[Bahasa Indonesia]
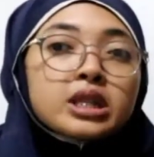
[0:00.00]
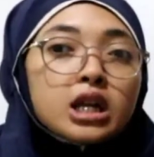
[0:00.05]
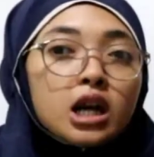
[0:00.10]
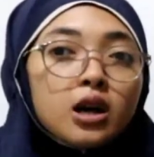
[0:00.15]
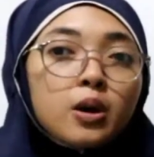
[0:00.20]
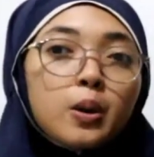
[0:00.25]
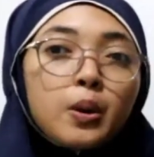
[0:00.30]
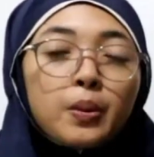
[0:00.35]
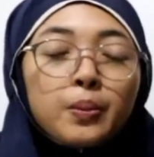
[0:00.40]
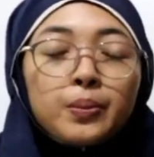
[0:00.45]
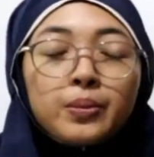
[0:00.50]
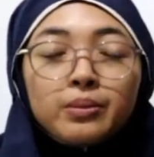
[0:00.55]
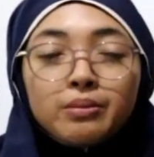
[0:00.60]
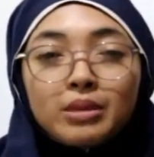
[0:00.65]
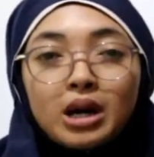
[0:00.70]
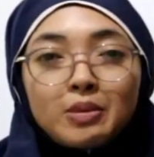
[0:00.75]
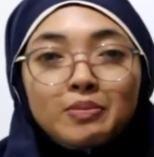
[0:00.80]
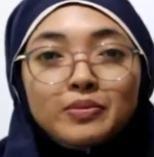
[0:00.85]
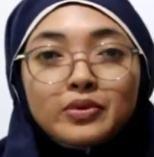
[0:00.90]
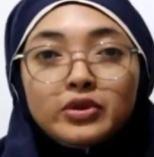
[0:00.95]
um,
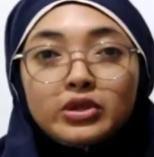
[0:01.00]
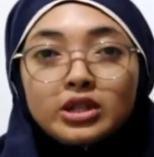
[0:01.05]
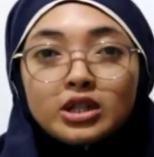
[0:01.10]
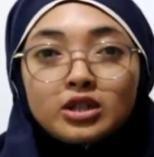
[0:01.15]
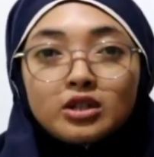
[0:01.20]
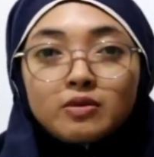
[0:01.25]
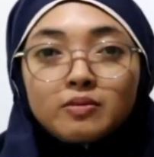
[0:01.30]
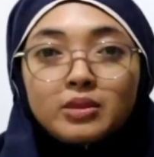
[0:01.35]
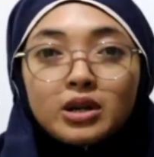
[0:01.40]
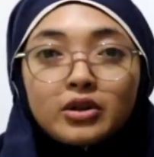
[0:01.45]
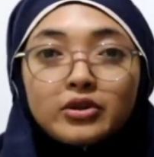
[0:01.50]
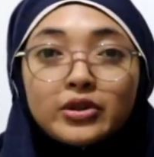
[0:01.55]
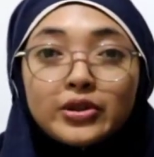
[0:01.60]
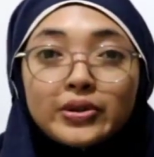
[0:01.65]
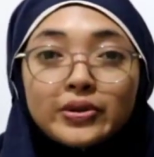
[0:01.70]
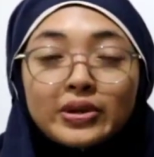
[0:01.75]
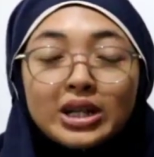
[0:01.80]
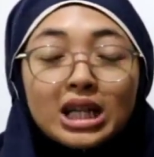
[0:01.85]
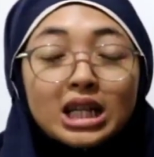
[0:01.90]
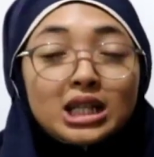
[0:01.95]
mampunya cuma
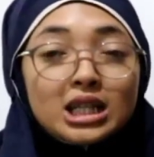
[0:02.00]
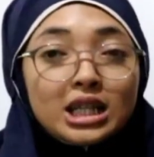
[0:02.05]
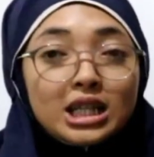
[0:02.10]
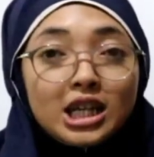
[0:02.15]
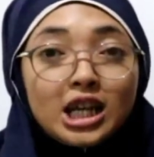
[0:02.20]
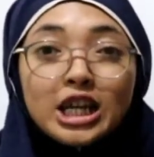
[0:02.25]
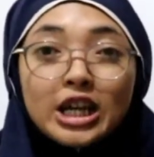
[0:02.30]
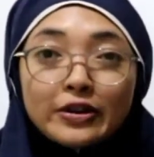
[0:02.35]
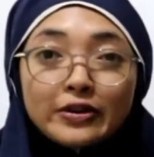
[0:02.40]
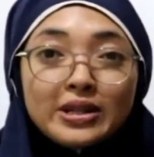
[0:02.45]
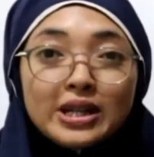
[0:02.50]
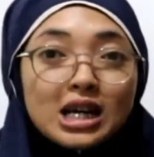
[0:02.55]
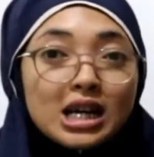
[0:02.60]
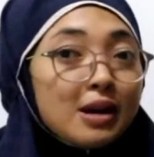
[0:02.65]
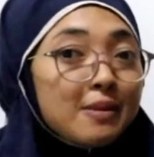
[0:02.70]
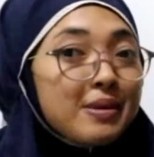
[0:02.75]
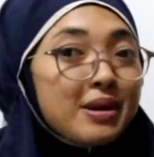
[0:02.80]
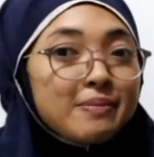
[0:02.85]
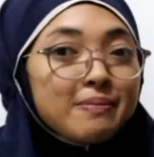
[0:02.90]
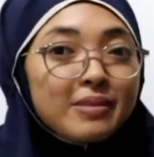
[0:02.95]
untuk kelas 3 ya udah
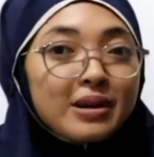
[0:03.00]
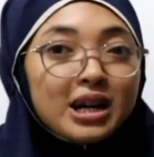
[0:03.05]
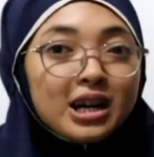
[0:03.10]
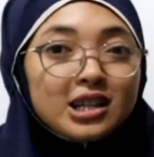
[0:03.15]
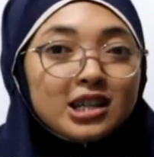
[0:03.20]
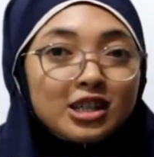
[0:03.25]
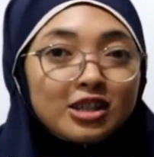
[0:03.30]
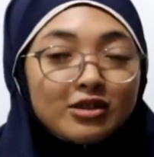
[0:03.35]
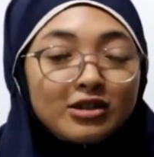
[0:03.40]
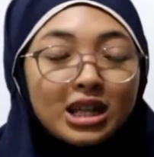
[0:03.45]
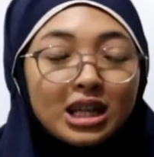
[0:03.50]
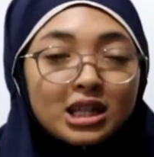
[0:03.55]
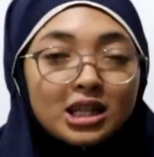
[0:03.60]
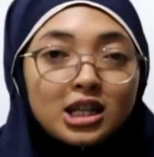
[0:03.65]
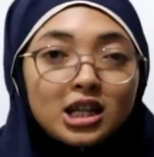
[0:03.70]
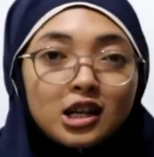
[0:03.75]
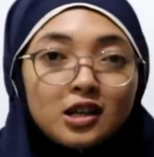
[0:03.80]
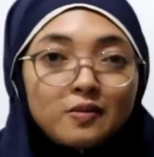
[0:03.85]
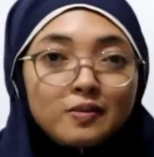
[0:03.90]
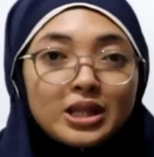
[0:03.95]
nggak apa-apa gitu
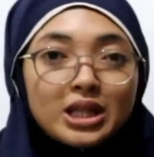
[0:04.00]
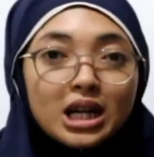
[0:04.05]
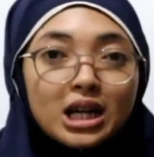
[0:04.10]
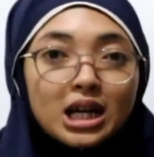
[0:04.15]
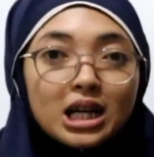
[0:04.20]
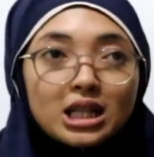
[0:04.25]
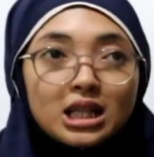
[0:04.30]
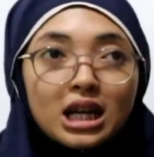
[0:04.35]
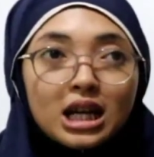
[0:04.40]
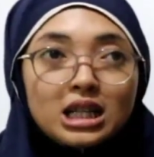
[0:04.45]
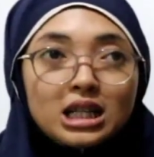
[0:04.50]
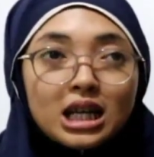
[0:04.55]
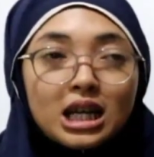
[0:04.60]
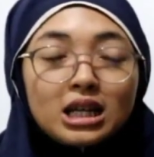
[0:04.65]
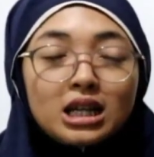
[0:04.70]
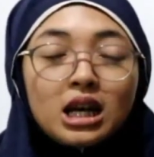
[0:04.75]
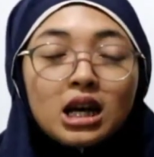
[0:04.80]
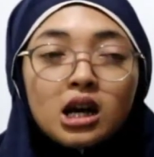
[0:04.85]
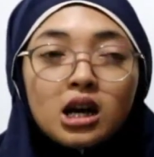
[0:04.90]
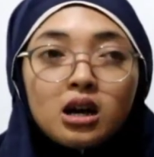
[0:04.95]
nanti kalau misalkan
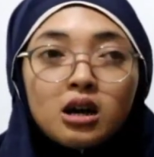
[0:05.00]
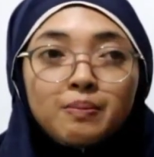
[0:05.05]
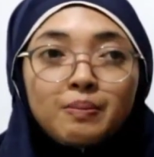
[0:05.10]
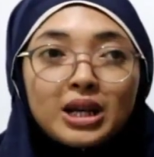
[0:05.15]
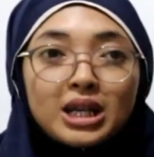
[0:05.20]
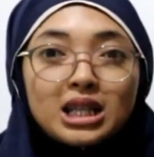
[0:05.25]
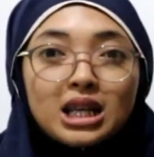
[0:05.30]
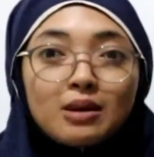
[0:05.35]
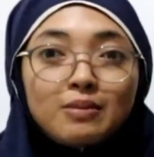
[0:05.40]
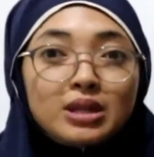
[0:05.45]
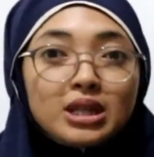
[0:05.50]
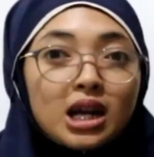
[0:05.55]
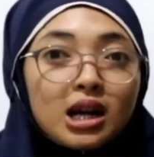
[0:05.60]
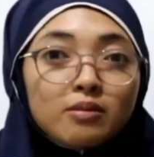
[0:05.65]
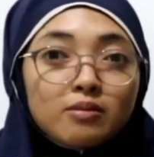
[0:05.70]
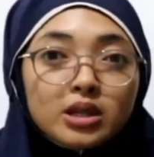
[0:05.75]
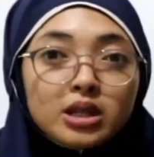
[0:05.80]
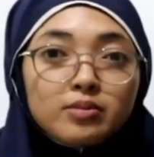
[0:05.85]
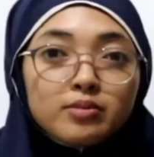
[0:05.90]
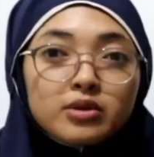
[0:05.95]
kalian pas
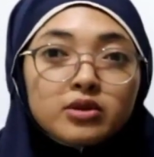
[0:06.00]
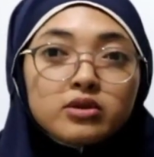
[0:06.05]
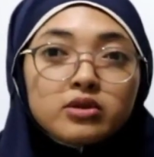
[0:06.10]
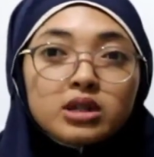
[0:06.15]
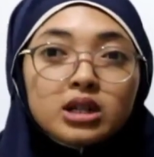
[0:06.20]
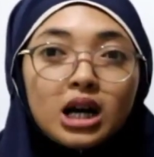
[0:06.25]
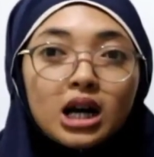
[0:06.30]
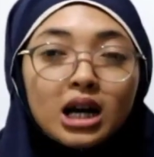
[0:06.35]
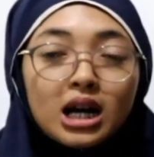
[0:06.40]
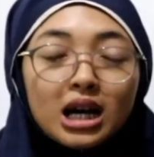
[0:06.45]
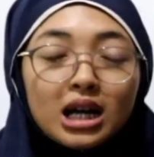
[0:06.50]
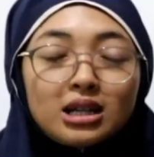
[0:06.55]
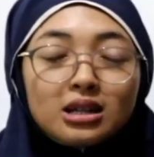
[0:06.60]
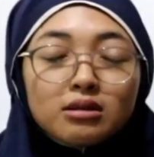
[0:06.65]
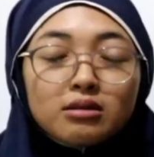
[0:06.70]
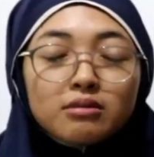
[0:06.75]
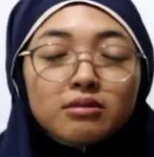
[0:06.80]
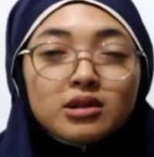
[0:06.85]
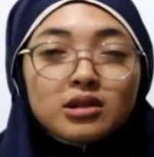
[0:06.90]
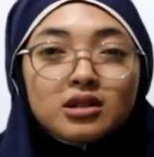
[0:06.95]
amit-amit menggunakan
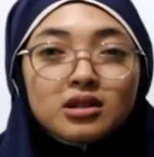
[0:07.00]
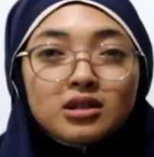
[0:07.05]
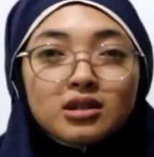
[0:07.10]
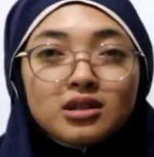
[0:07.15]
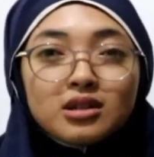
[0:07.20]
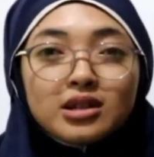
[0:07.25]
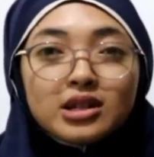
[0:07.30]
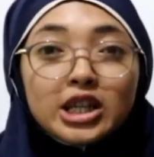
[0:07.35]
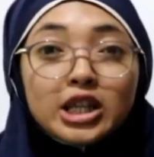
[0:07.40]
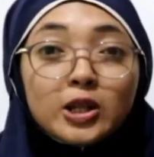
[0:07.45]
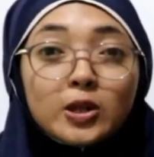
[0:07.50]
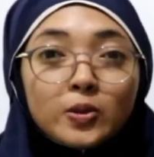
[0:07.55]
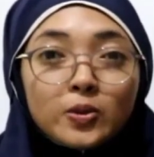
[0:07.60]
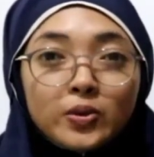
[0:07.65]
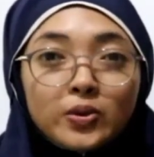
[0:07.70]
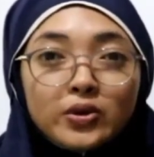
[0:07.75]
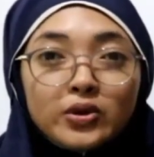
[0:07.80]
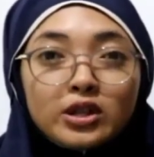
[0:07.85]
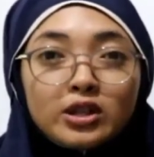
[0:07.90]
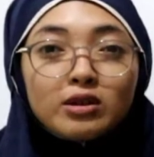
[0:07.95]
um,
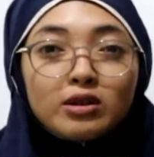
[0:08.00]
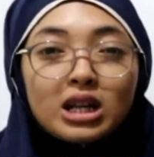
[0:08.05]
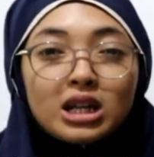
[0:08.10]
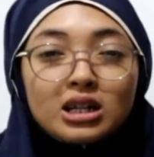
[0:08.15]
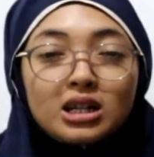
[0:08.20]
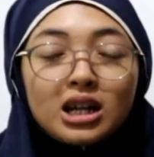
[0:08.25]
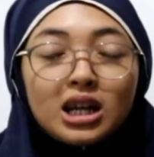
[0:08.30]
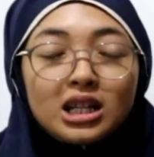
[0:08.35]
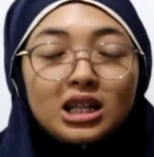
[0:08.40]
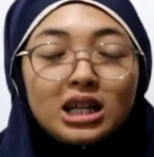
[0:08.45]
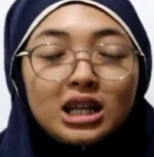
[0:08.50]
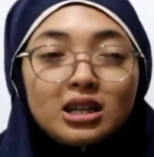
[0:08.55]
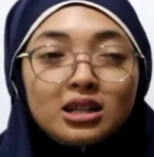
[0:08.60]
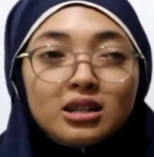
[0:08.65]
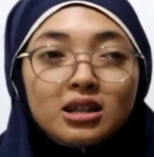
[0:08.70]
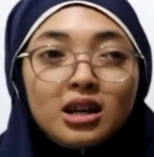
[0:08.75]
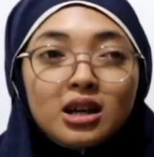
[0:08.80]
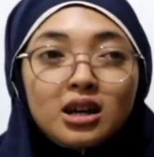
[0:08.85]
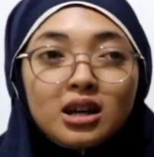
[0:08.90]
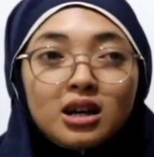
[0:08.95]
itu karena kalian
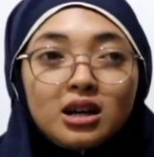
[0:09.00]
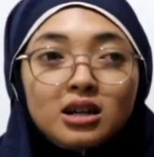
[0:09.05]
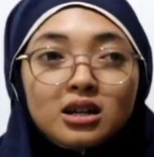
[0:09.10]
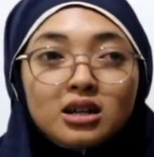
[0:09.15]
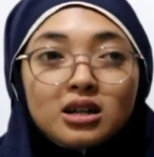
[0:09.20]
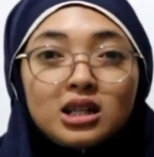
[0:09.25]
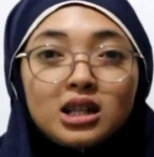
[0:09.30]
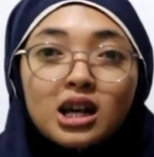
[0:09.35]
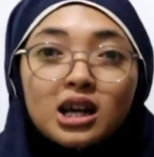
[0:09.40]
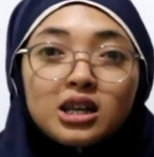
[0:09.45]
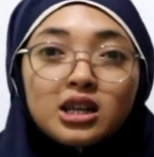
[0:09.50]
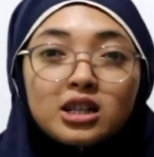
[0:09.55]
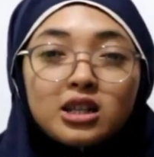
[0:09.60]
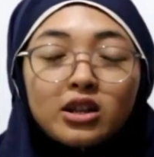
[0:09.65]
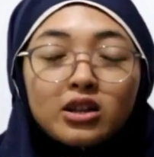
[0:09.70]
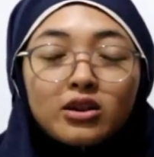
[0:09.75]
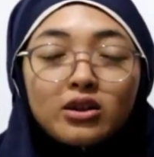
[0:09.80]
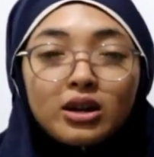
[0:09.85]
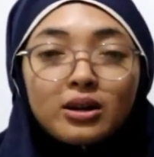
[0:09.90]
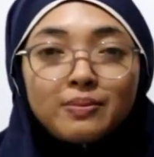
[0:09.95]
uh, sakit
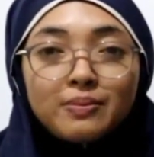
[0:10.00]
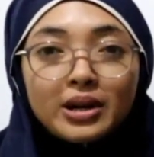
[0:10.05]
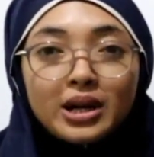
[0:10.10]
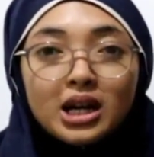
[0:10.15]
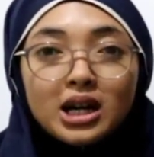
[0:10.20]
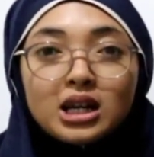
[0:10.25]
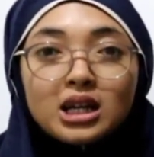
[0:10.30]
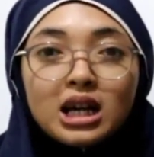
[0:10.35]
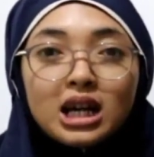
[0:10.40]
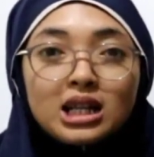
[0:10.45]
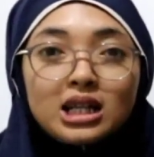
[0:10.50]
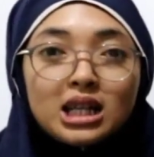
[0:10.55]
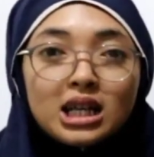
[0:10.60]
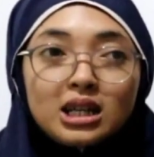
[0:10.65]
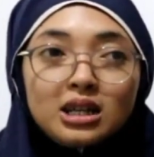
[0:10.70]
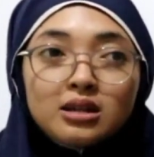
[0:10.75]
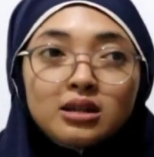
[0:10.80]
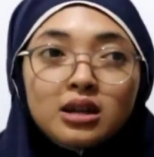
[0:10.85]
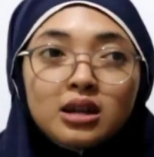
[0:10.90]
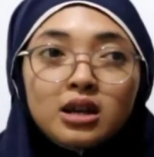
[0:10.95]
atau apa
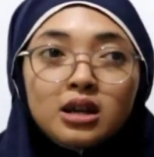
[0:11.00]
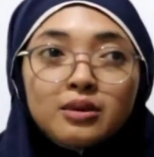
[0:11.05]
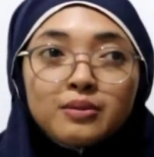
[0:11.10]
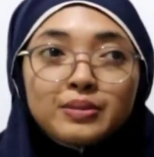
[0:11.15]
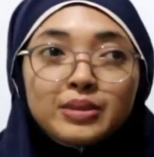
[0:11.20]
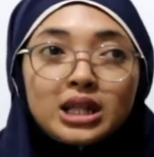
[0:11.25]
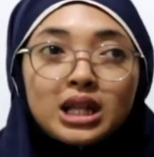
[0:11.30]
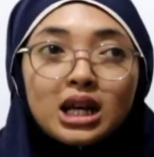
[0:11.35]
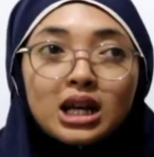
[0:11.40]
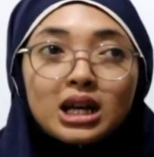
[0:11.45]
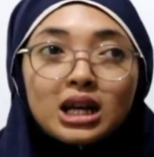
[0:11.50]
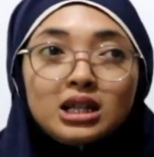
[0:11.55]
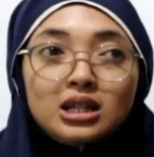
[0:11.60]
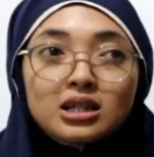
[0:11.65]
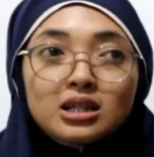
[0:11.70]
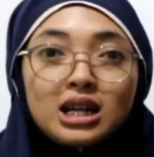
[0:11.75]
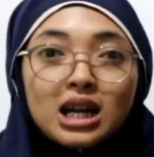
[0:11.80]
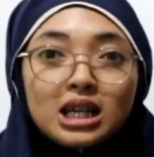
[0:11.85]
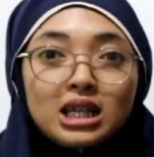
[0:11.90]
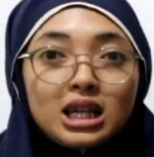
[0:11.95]
kalian
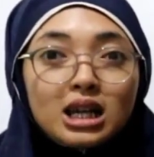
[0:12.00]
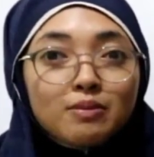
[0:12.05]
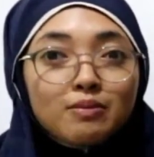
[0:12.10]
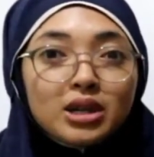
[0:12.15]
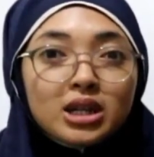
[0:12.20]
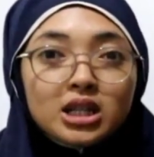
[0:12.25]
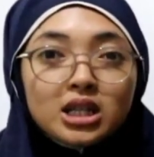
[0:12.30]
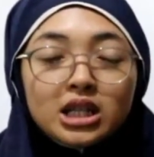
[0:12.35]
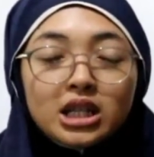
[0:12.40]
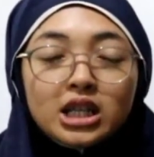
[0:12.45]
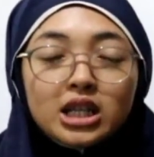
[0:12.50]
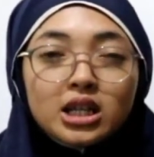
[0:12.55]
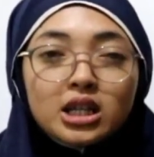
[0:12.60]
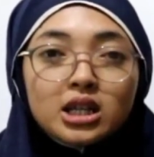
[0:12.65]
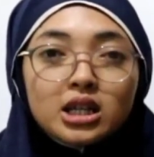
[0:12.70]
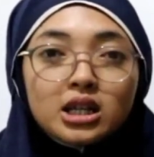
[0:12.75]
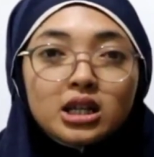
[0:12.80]
misalkan nggak nyaman di